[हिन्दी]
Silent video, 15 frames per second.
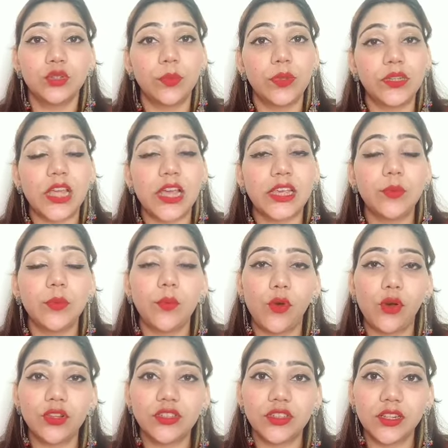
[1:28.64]
सो मैं ताकि मैं
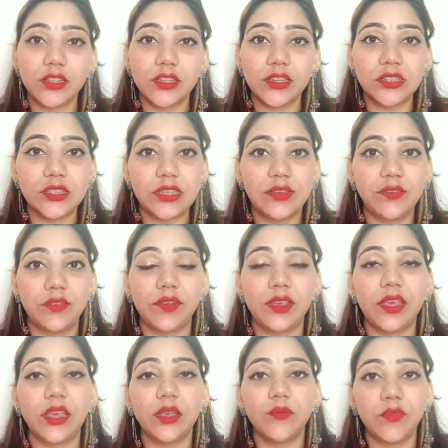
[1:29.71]
बहुत जल्द इस
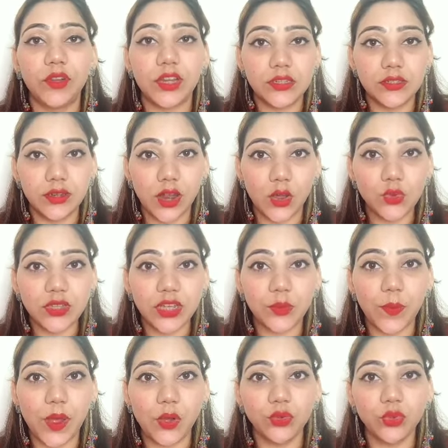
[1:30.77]
गिवे के विनर्स अनाउंस
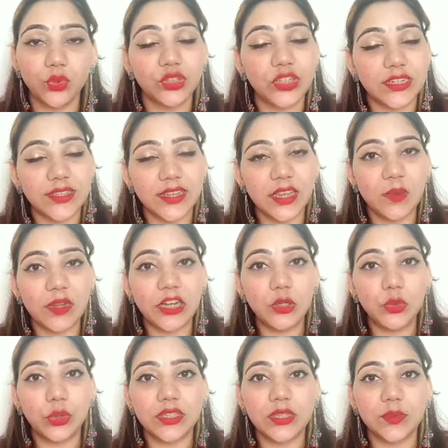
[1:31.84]
कर पाऊँ तो जैसे ही मेरे
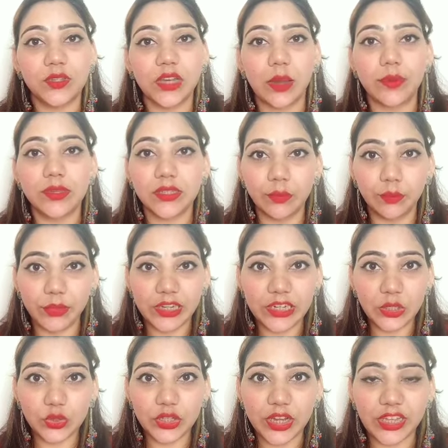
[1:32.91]
टू के सब्सक्राइबर्स
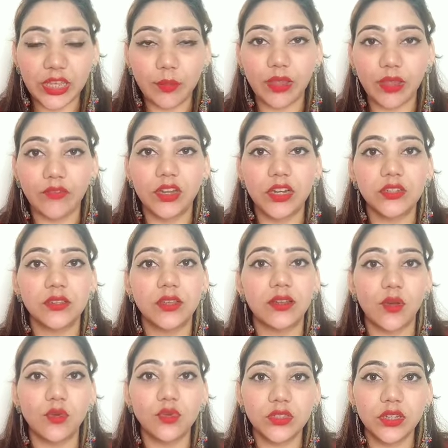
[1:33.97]
कंप्लीट हो जाएंगे मैं विनर्स
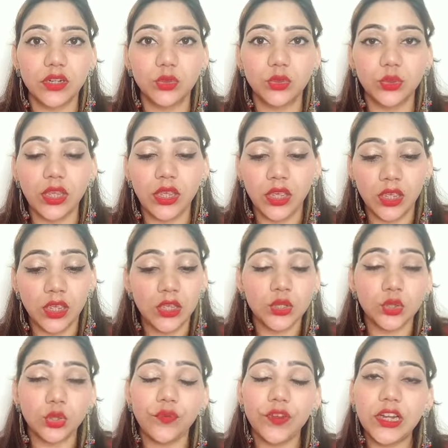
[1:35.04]
अनाउंस कर दूंगी
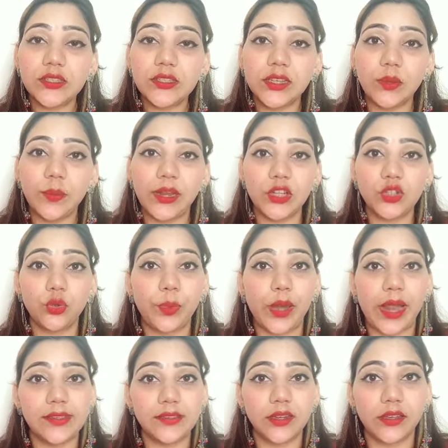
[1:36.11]
सो so, विनर्स के लिए मैंने जो
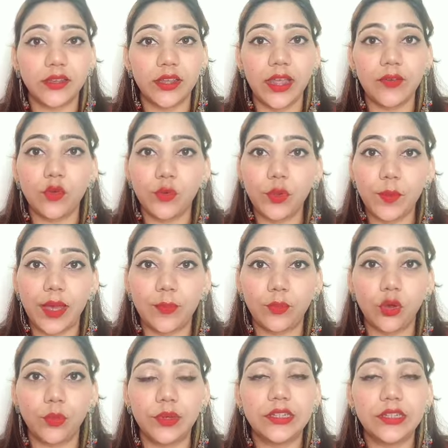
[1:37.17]
प्राइस रखे हैं वो भी मैं
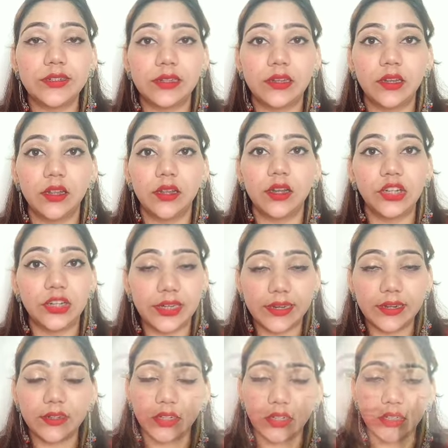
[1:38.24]
आपको अभी
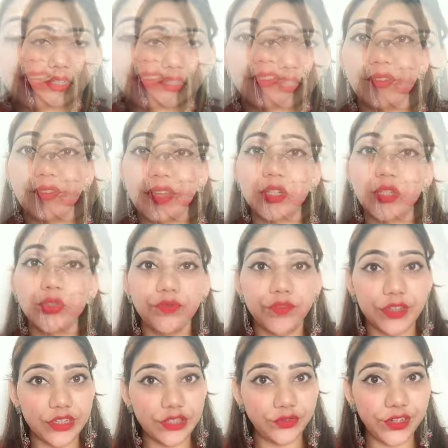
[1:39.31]
डिक्लेयर कर देती का जो
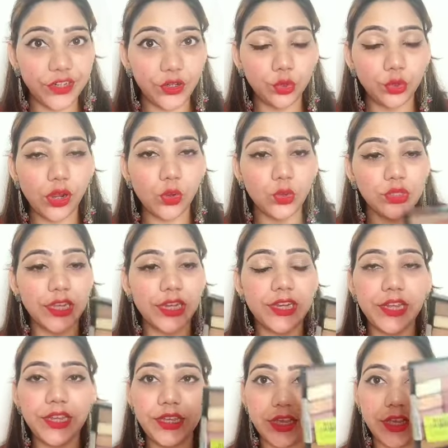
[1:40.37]
फर्स्ट विनर होगा उसके
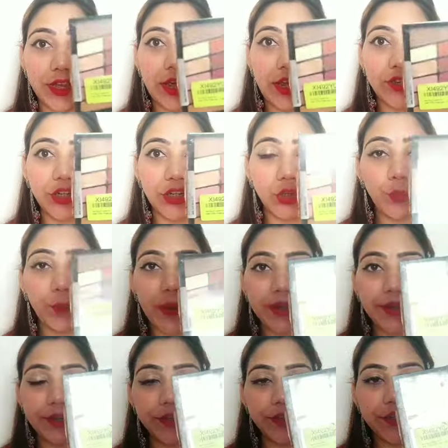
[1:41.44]
लिए ये है आई शेडो
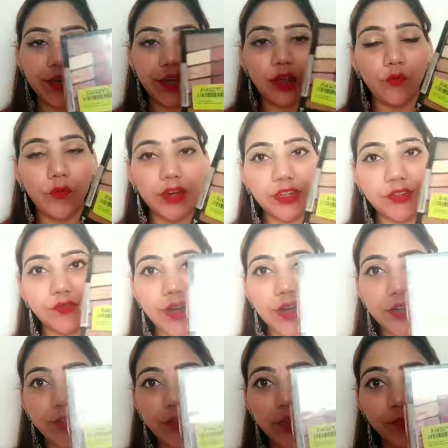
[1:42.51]
पैलेट ये है वेट एंड
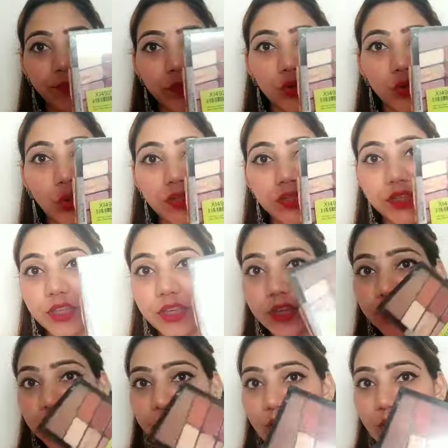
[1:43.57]
वाइल्ड की रोज इन दी
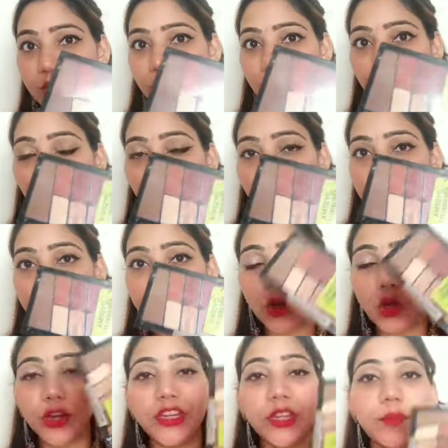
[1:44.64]
एयर आई शेडो
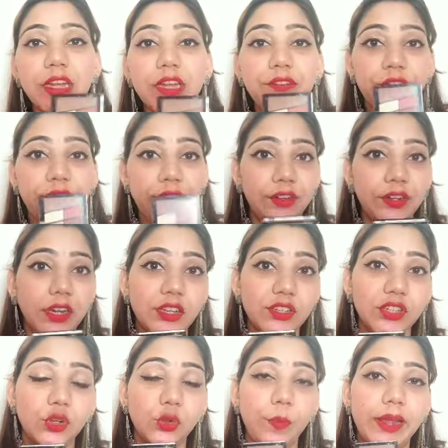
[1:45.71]
पैलेट और ये मेरी फेवरेट
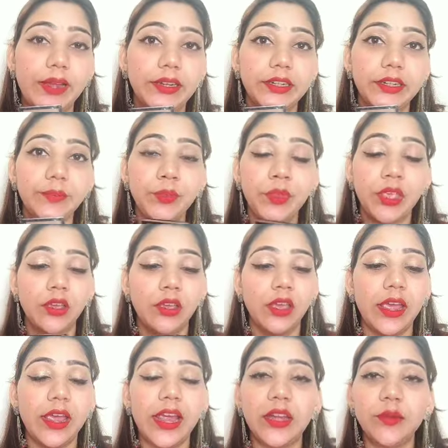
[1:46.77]
आई शेडो पैलेट है
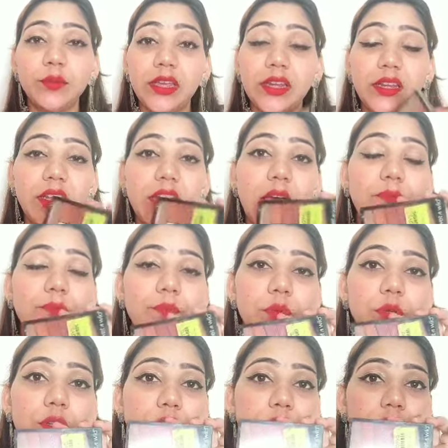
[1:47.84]
एंड मेरी ये आप
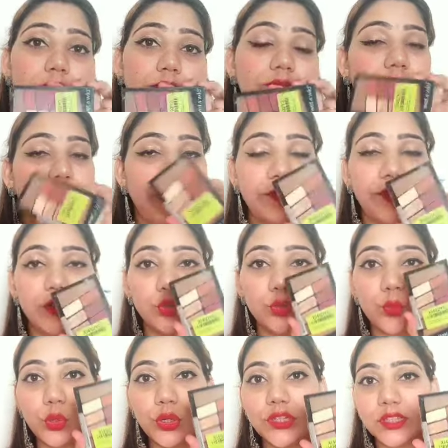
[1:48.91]
फेवरेट
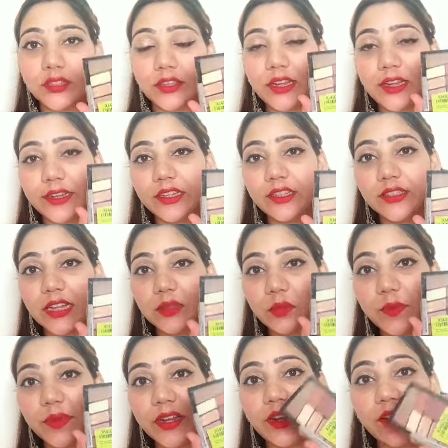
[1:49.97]
तो बोल ही सकते हैं लेकिन साथ
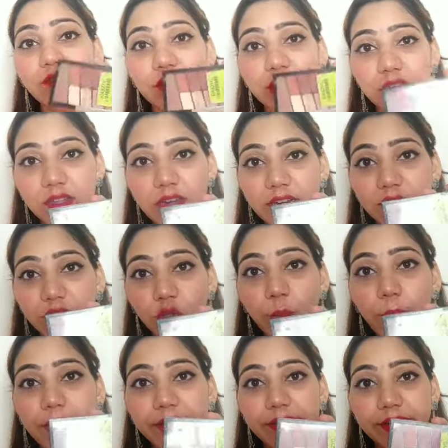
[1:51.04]
में मेरे ये फर्स्ट आई शेडो
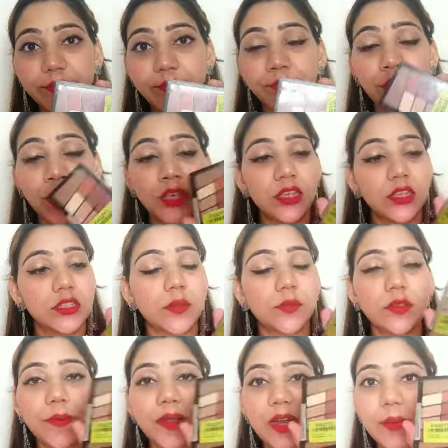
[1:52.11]
पैलेट है
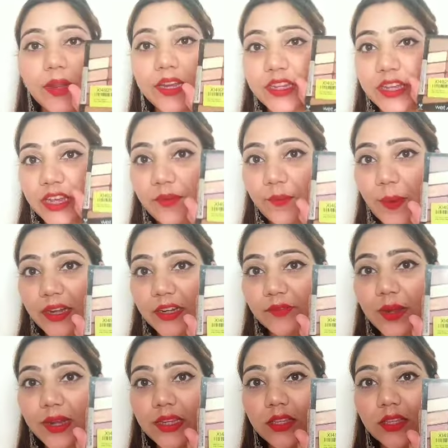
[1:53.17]
सबसे पहले मैंने यही
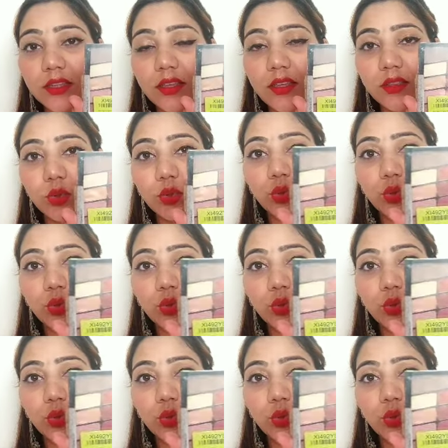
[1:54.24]
पैलेट बाई की थी